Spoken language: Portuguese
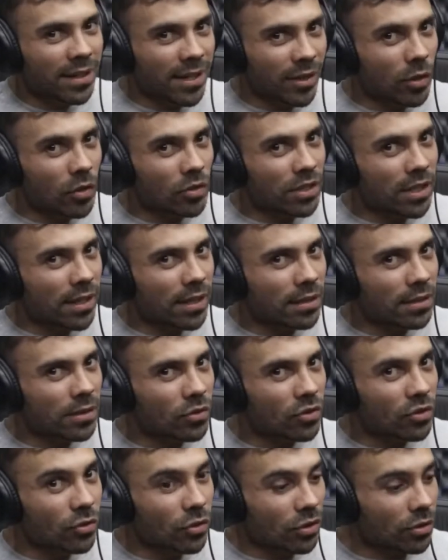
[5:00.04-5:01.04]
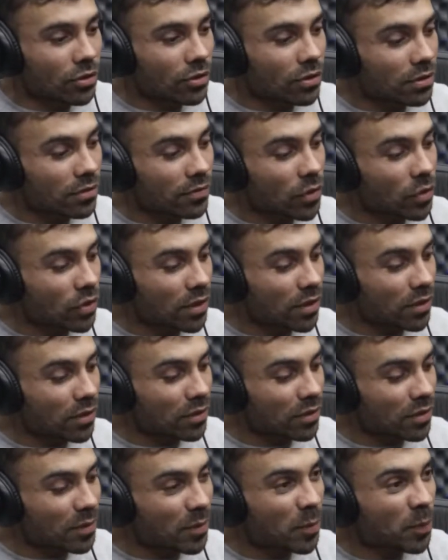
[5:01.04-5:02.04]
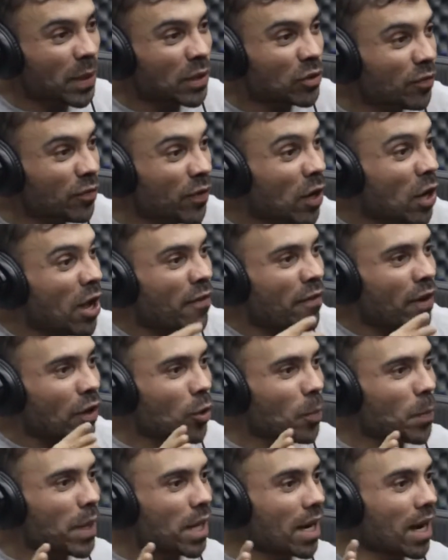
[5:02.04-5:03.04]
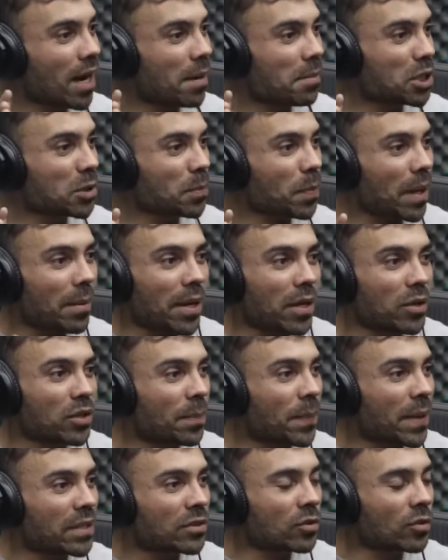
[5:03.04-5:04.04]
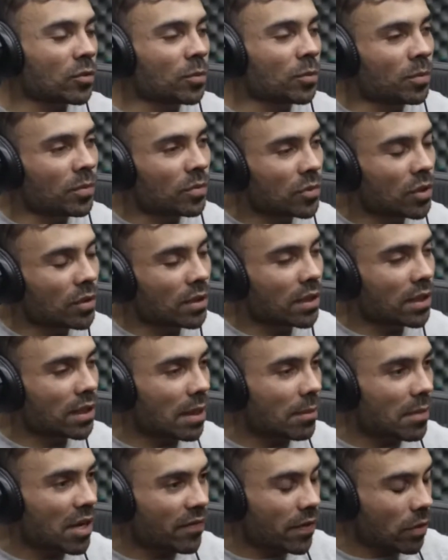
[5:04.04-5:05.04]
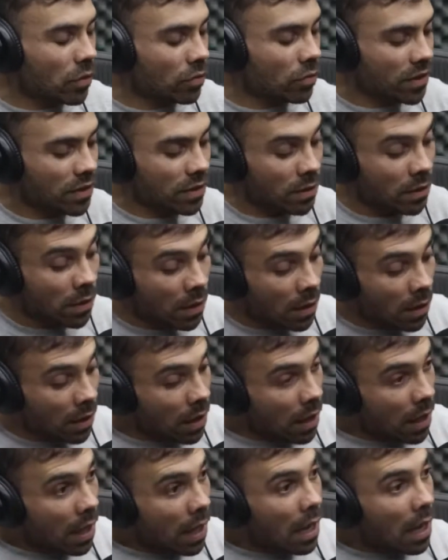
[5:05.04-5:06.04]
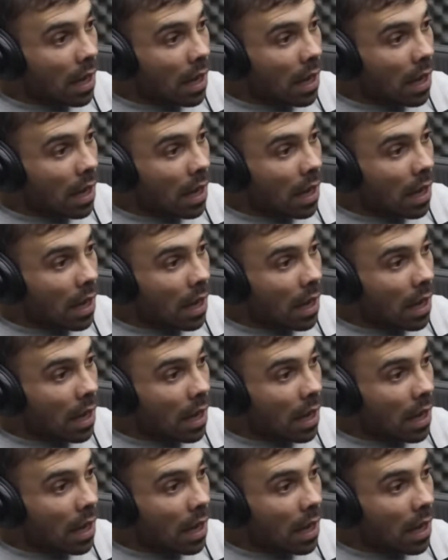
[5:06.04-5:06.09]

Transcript: eu não sei quem são os donos. São... Exato. Falou pirâmide pra mim, eu já penso na, na máfia russa. É.